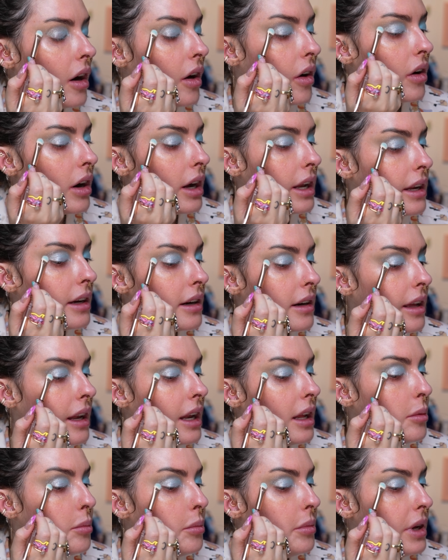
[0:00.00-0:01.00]
Olha, ela
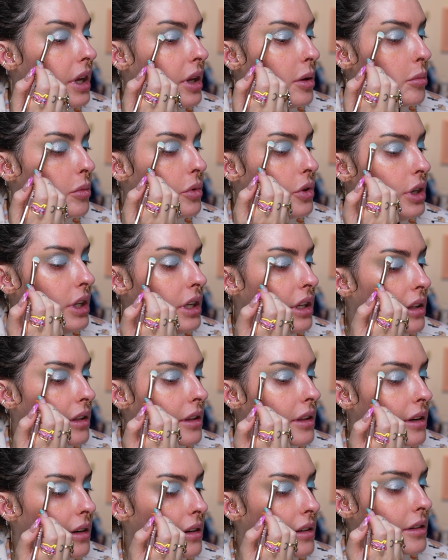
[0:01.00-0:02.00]
é bem
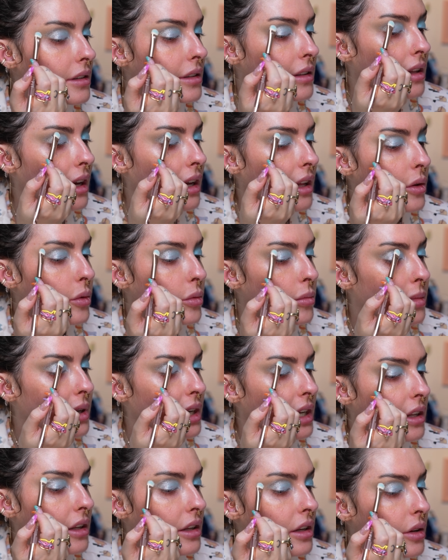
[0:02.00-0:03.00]
bonita. Tem um
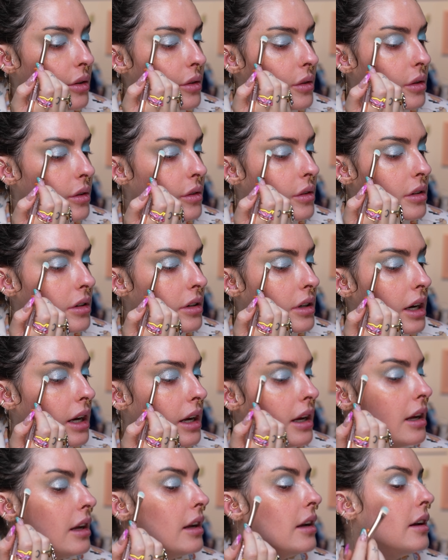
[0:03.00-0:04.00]
brilho é,
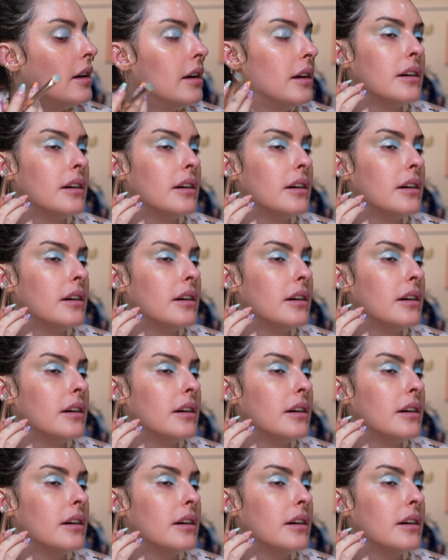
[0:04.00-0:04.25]
é,